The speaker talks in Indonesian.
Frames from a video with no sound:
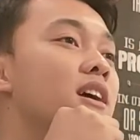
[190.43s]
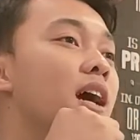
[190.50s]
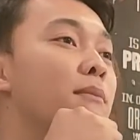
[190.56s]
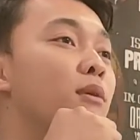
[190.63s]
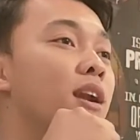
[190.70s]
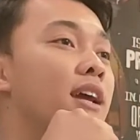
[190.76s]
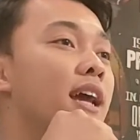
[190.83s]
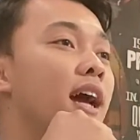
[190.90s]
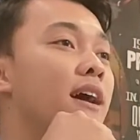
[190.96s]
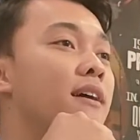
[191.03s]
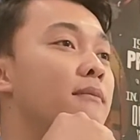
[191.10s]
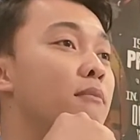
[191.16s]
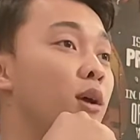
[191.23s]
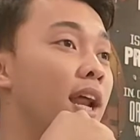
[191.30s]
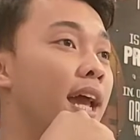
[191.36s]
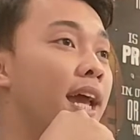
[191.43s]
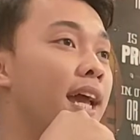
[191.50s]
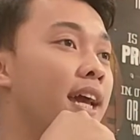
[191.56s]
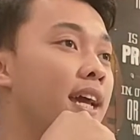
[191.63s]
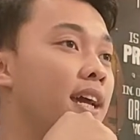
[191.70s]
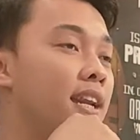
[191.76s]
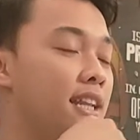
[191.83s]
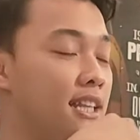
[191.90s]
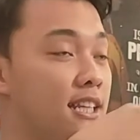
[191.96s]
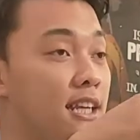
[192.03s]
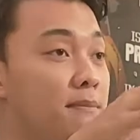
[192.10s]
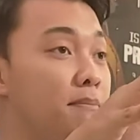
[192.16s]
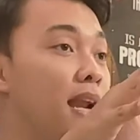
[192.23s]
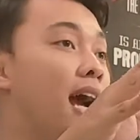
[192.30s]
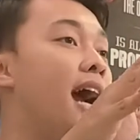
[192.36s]
Nggak boleh ya? Boleh. Nanti di
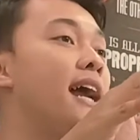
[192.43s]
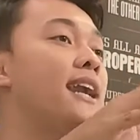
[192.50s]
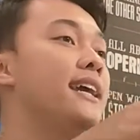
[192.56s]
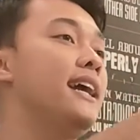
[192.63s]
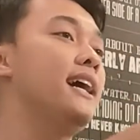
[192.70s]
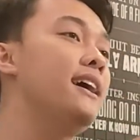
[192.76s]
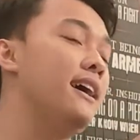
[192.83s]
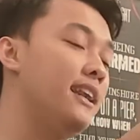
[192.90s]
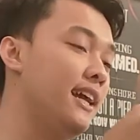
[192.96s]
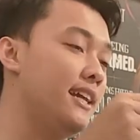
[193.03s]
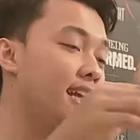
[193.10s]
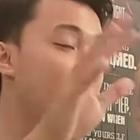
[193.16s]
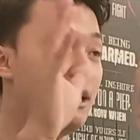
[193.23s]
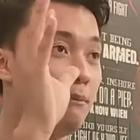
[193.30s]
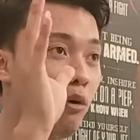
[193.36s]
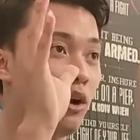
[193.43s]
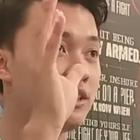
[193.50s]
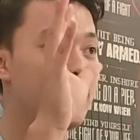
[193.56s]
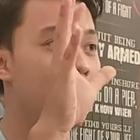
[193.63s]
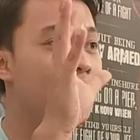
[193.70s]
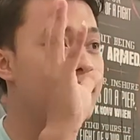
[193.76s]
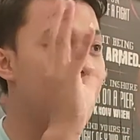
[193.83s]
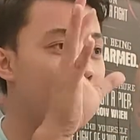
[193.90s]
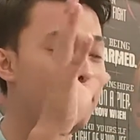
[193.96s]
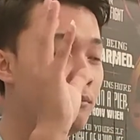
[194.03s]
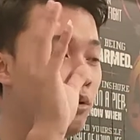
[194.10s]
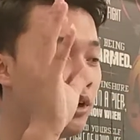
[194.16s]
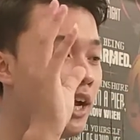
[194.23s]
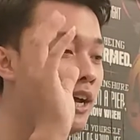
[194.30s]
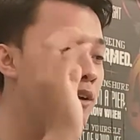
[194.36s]
belakangan lah ya harganya. Pokoknya saya katakan
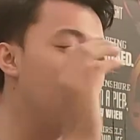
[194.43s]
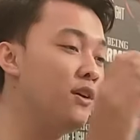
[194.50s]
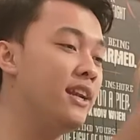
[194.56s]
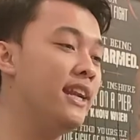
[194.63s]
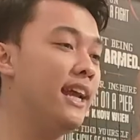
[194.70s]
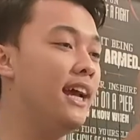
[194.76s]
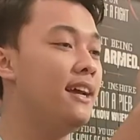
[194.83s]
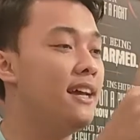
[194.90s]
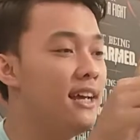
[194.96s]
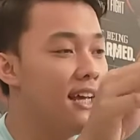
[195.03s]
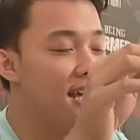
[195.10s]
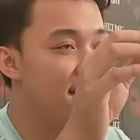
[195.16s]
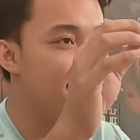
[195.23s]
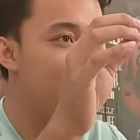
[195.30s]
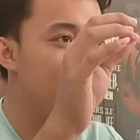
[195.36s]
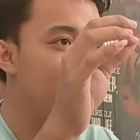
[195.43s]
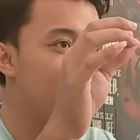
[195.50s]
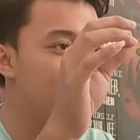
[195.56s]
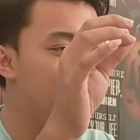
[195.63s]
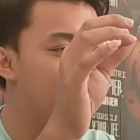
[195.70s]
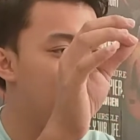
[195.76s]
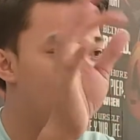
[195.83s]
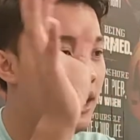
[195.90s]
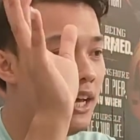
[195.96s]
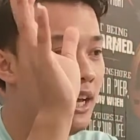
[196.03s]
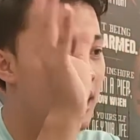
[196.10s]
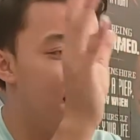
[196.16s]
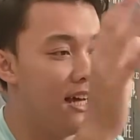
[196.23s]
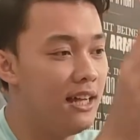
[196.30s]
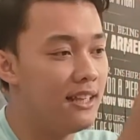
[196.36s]
murah dulu ini ya. Saya katakan murah,
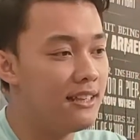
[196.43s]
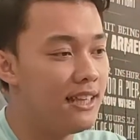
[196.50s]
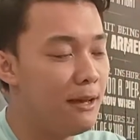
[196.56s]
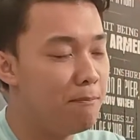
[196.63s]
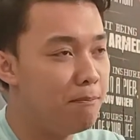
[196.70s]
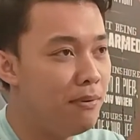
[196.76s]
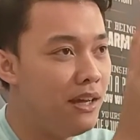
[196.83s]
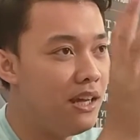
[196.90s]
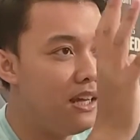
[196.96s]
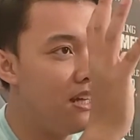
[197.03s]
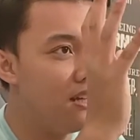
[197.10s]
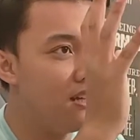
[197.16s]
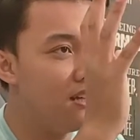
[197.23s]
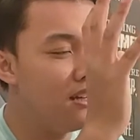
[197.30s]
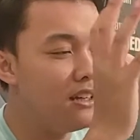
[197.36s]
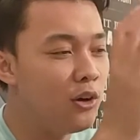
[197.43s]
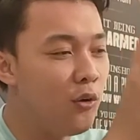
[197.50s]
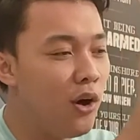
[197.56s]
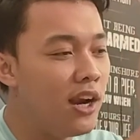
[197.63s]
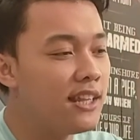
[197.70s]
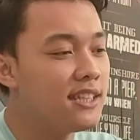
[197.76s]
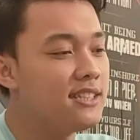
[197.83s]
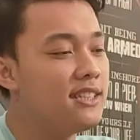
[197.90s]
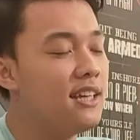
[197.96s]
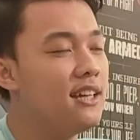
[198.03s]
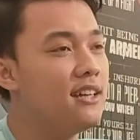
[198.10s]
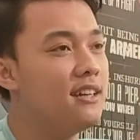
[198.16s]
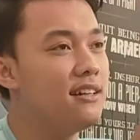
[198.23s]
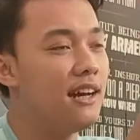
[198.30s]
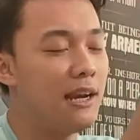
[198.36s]
tapi
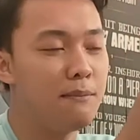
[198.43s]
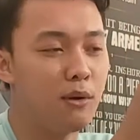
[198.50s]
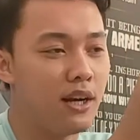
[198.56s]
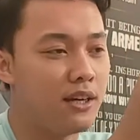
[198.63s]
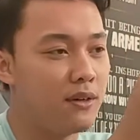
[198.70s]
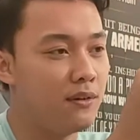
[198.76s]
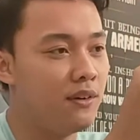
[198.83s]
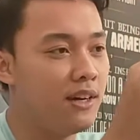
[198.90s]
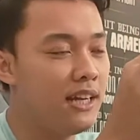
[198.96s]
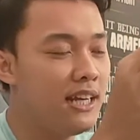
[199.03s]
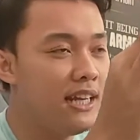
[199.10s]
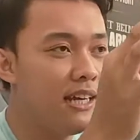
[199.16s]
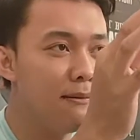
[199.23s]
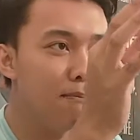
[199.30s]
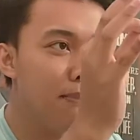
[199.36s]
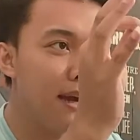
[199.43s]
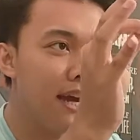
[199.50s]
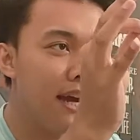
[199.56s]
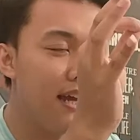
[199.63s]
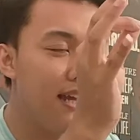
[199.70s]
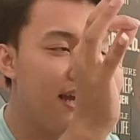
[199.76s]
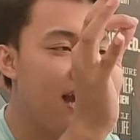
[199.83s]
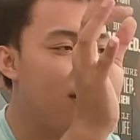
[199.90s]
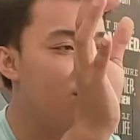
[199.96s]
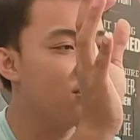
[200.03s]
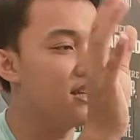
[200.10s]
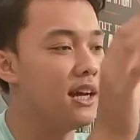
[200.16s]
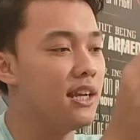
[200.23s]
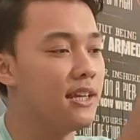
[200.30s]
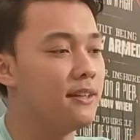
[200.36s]
kualitasnya kalian boleh dulu. Ini PE ini
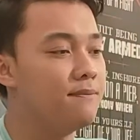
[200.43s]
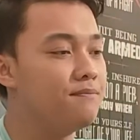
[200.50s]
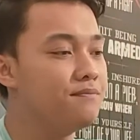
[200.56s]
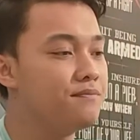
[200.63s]
halus sekali.